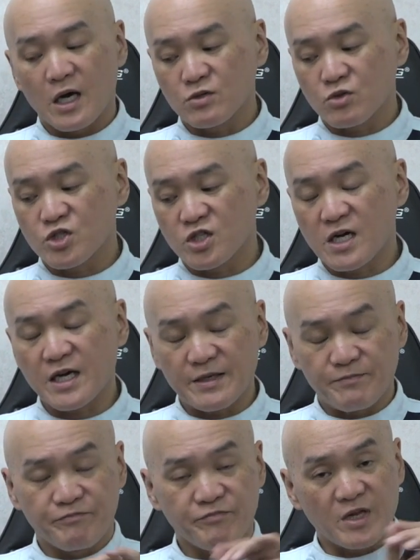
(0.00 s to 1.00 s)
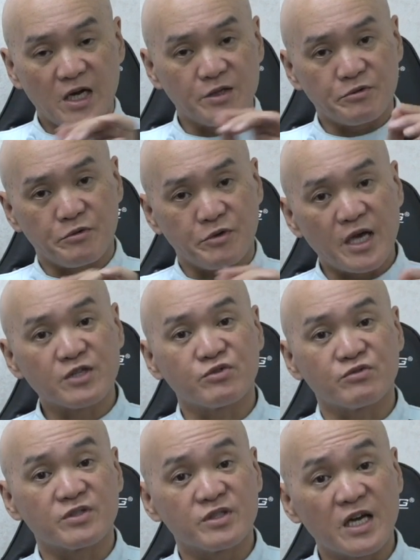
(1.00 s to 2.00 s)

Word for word: あのしっかりあのやすっ